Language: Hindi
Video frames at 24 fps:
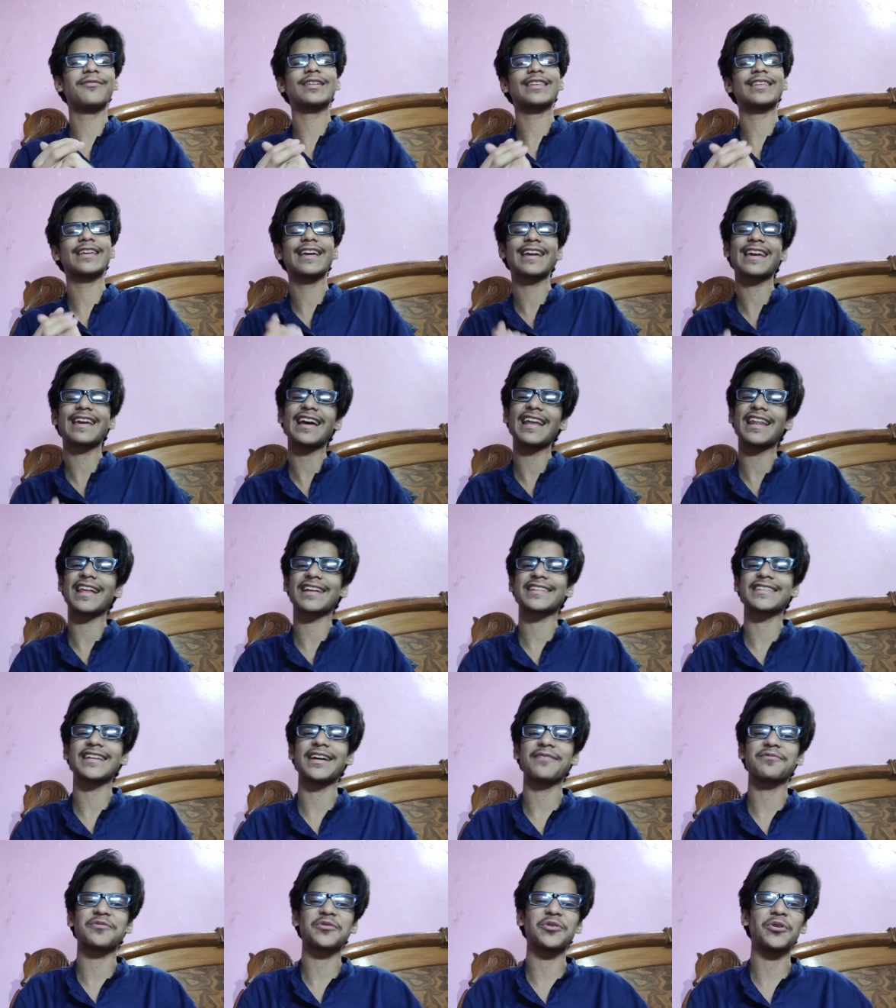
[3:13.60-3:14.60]
आप बताइए क्या
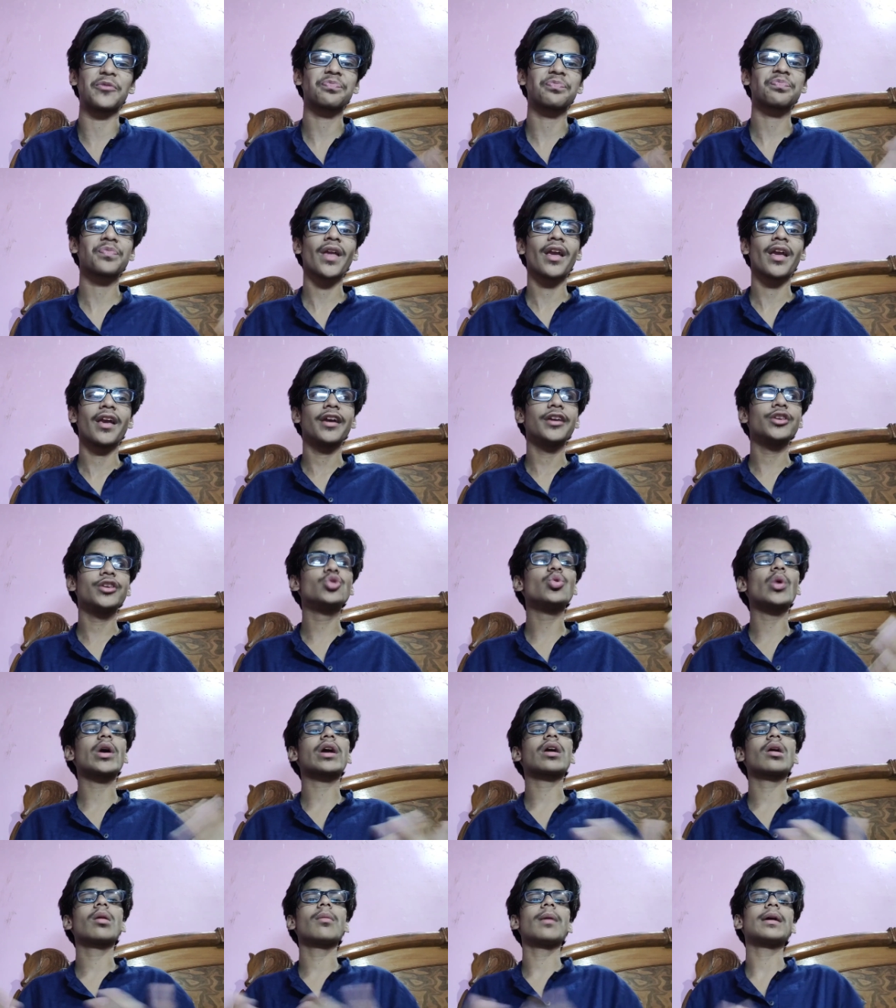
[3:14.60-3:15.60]
लगता है आपको
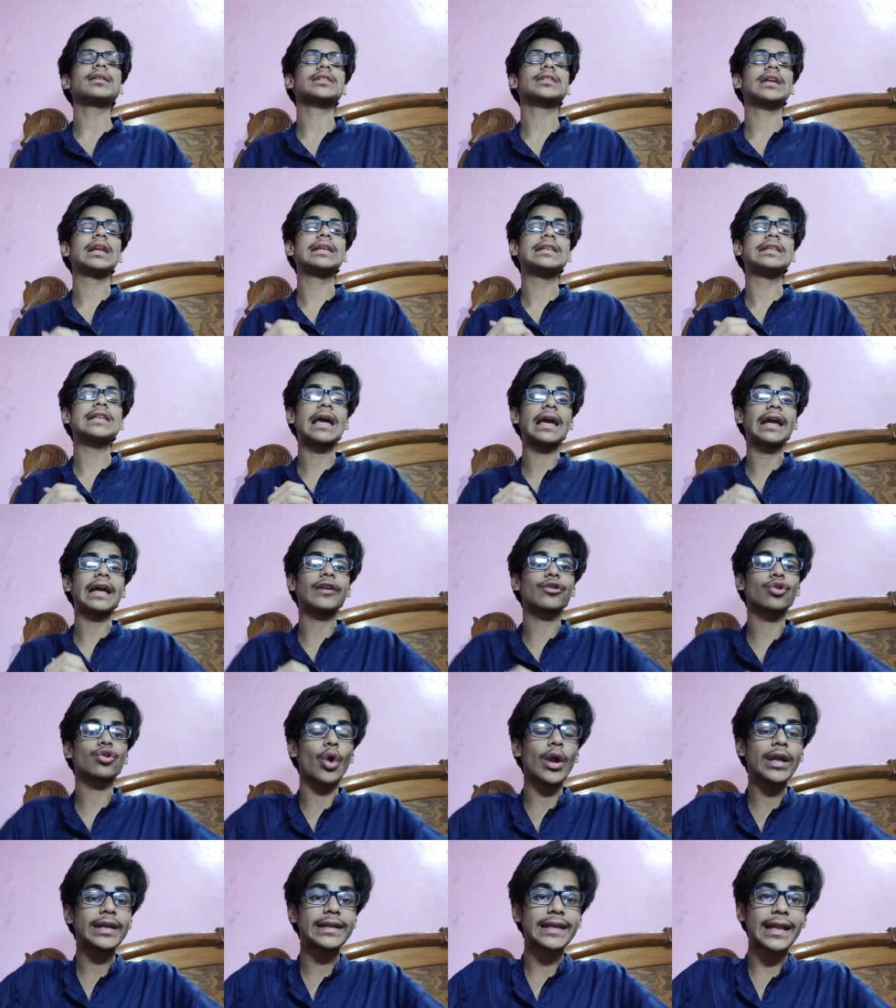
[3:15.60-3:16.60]
यू आई अगर बात कर ली जाए
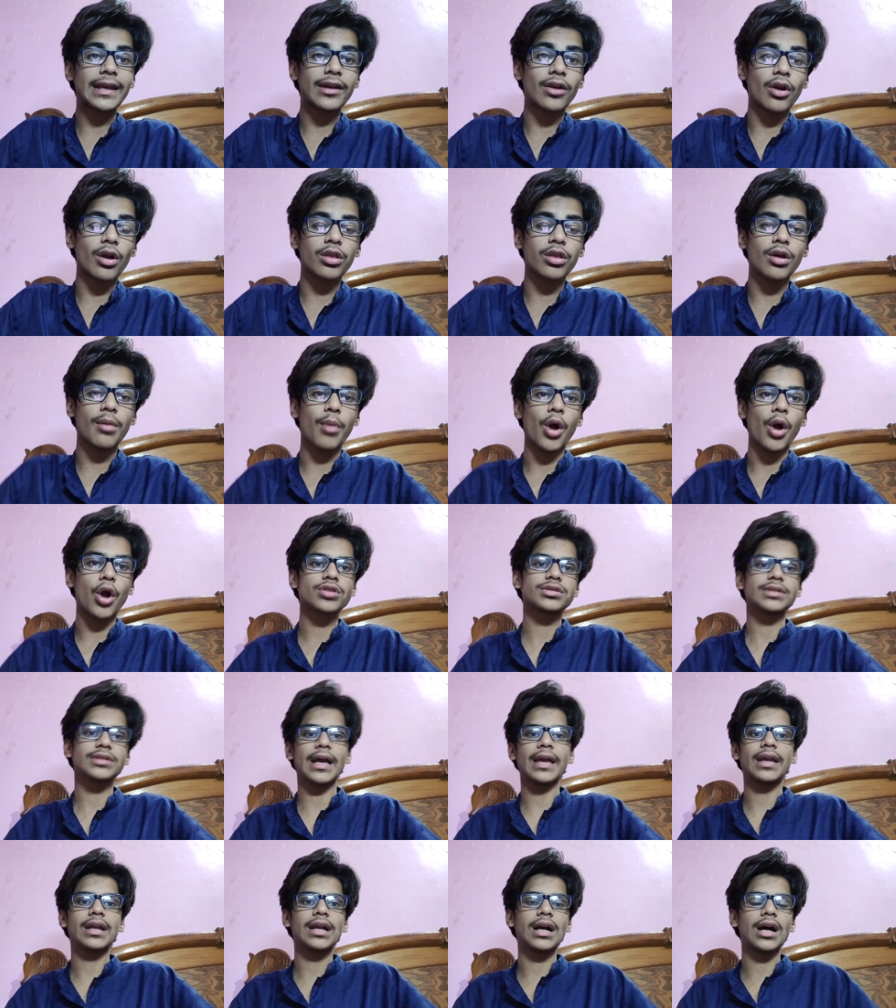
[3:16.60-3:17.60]
एंड्रॉयड टेन और द
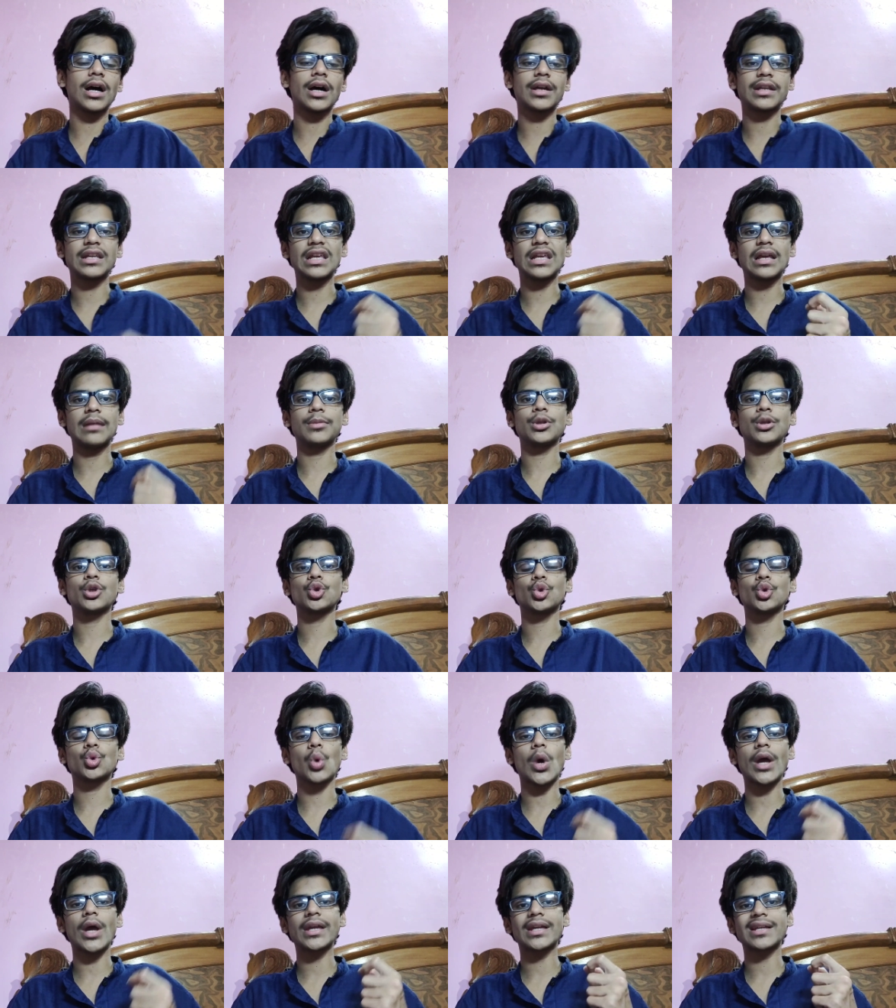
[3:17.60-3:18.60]
बॉक्स आएगा रियल मी
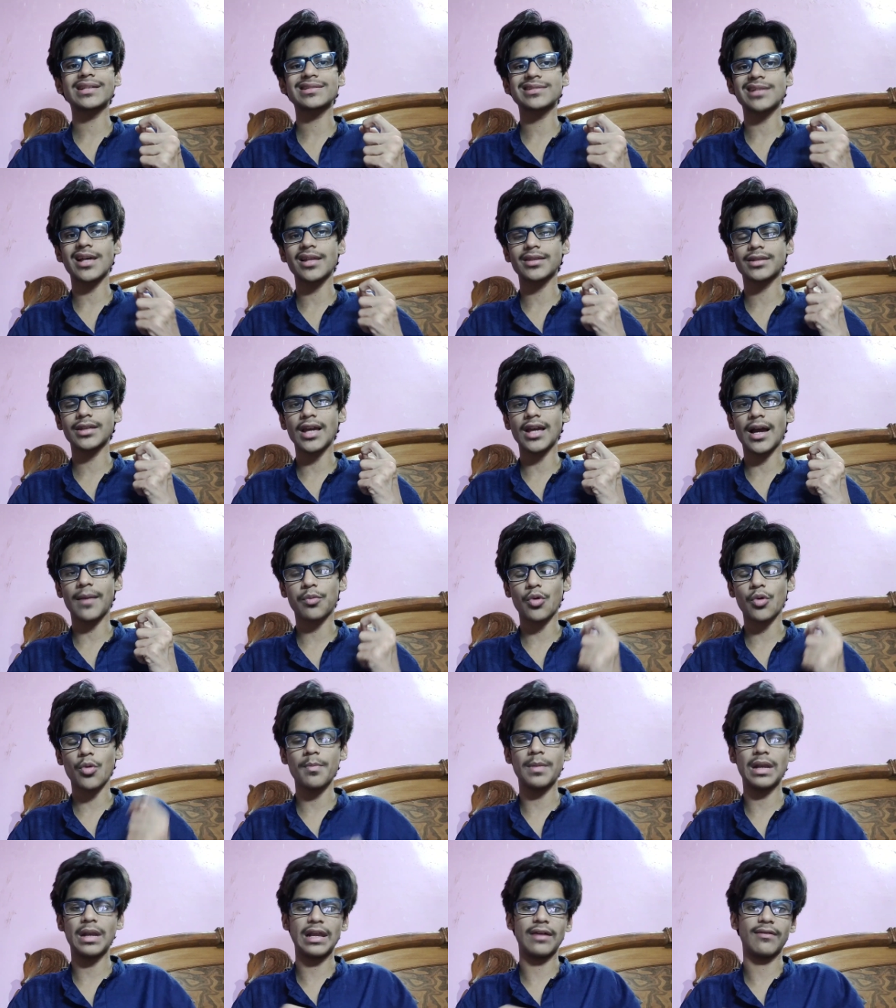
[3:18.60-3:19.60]
यू आई के साथ ये
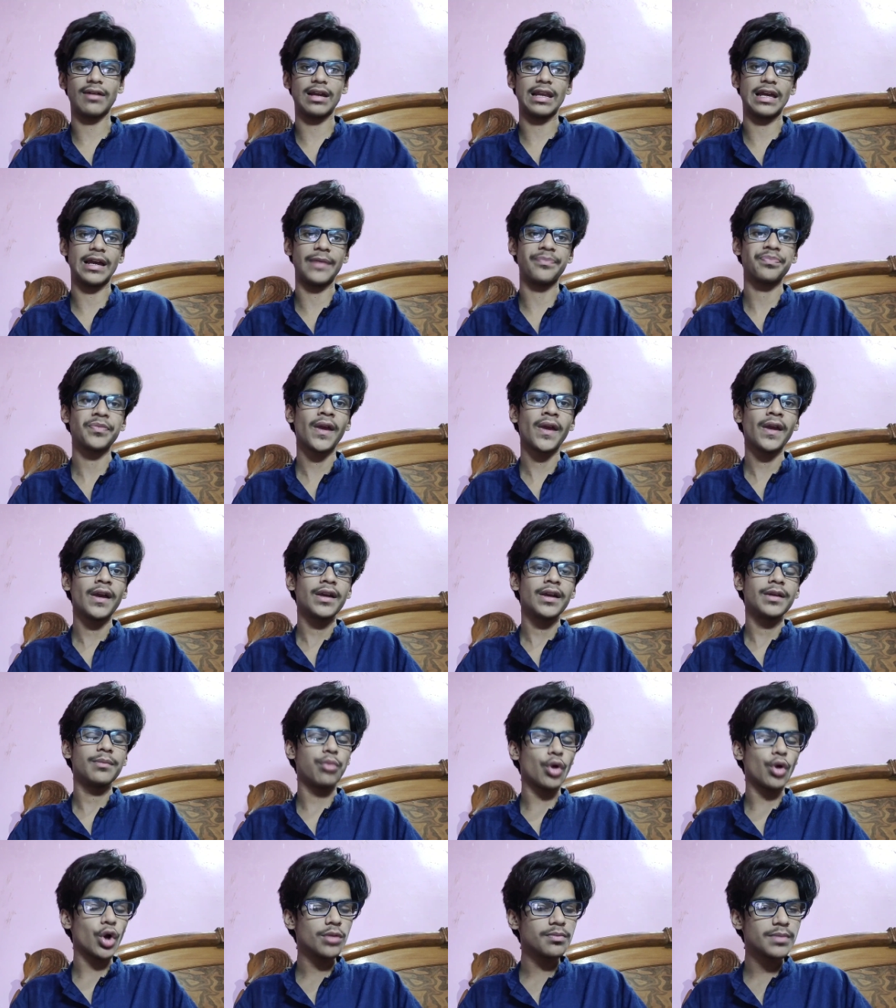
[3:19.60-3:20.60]
आपको मिलने वाला है
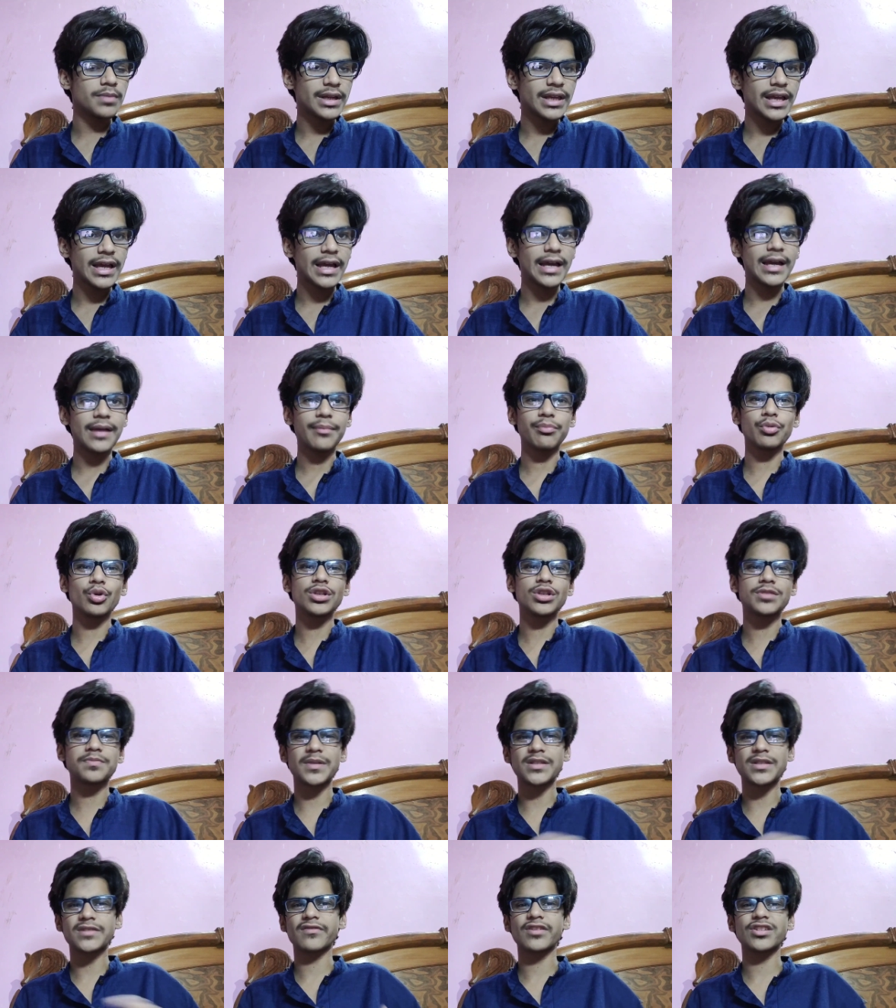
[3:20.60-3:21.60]
बहुत बढ़िया है
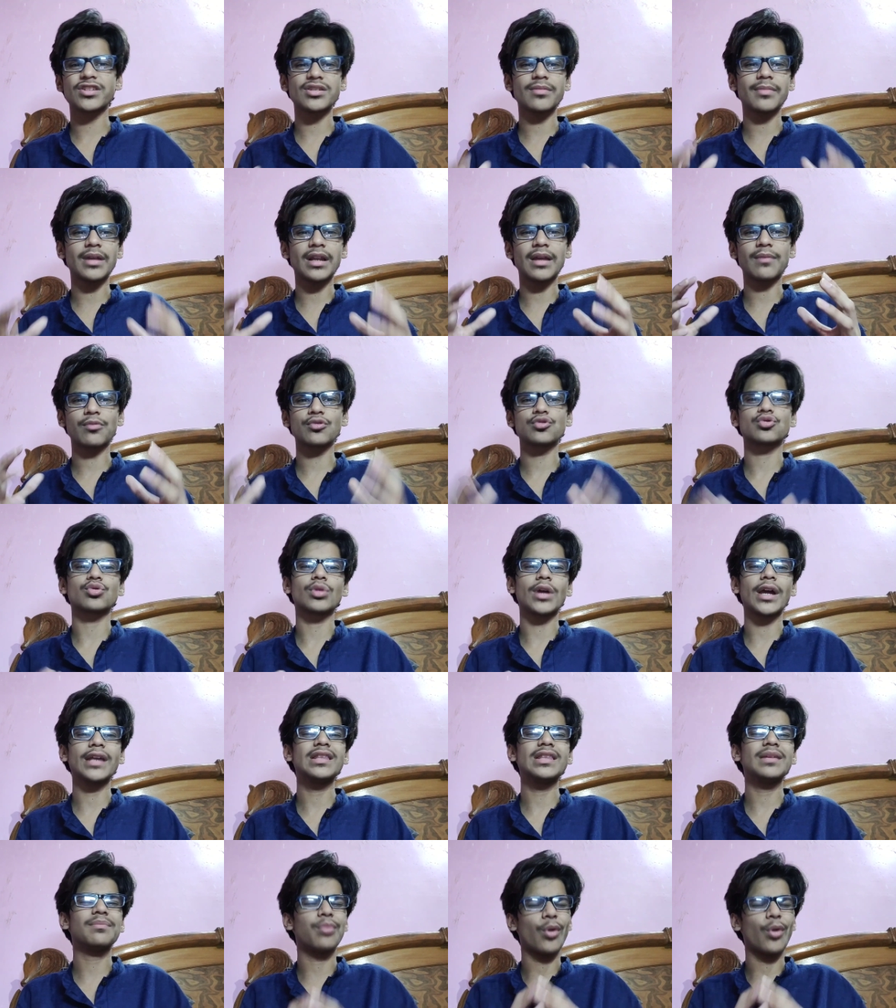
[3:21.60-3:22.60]
पूरी स्पेसिफिकेशन मैंने आपको
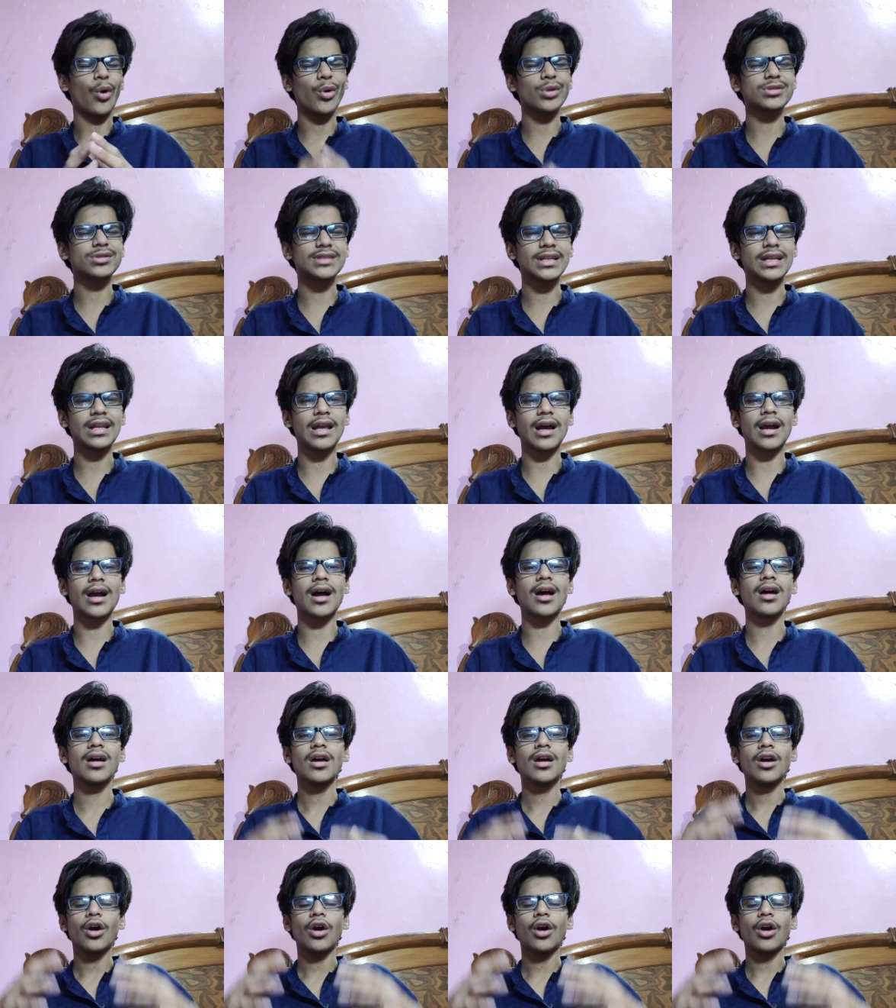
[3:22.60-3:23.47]
सुनाई दी बहुत सही लगा